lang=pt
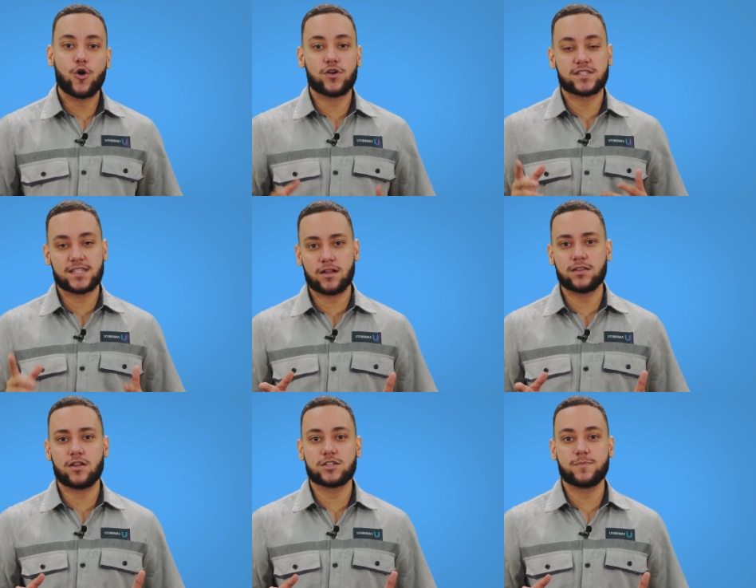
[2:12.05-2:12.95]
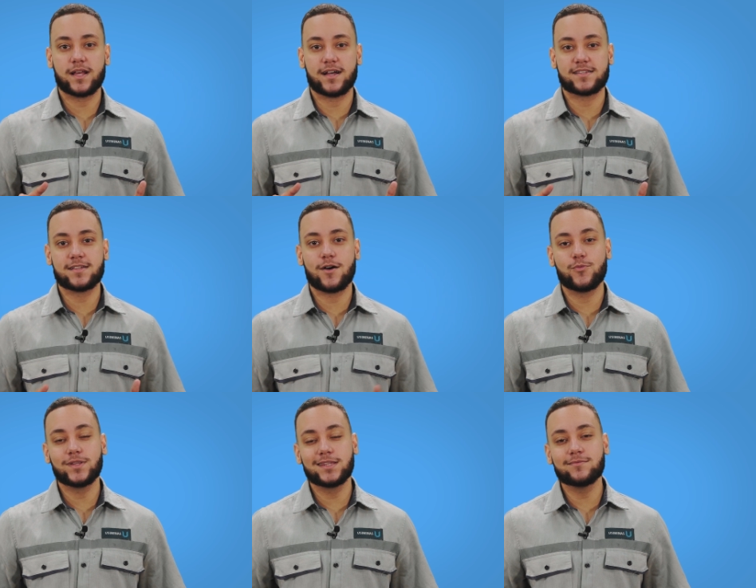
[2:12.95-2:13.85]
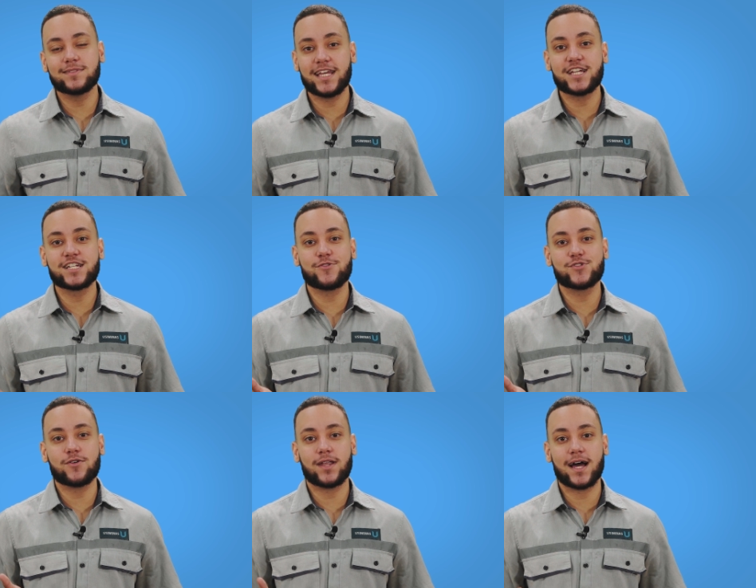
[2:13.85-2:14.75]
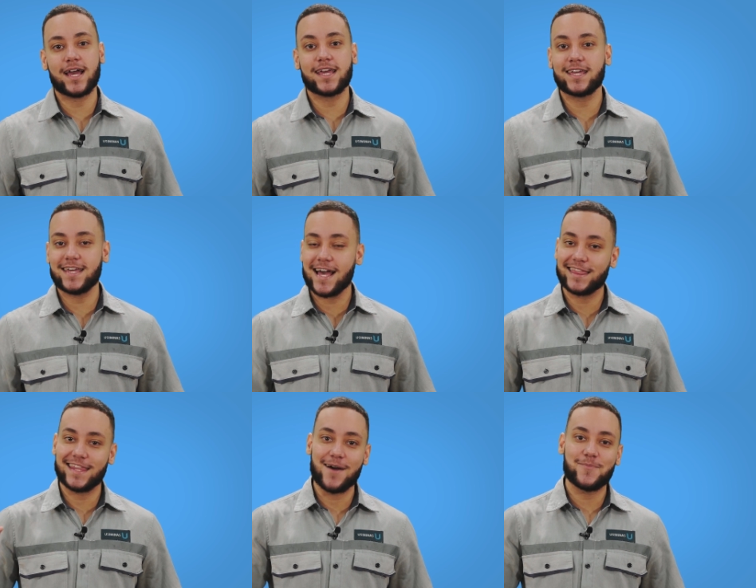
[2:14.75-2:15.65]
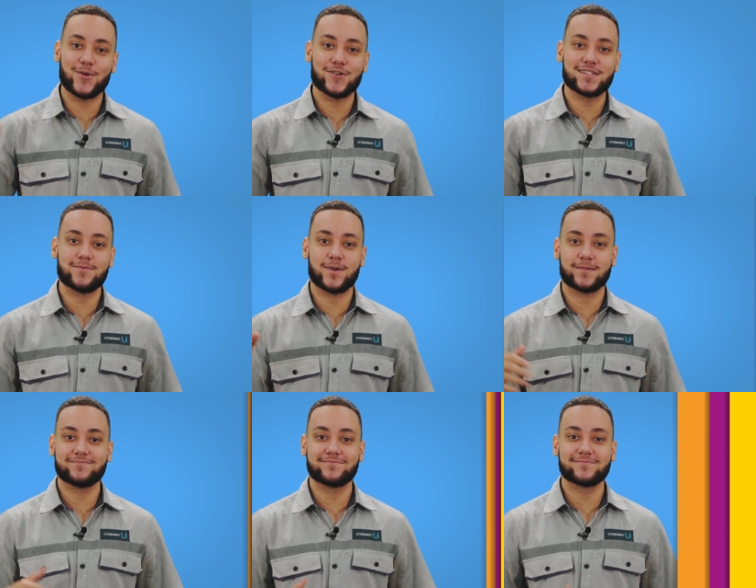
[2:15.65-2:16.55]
gostaram da nossa explicação? Então deixa aí o seu like e até a próxima!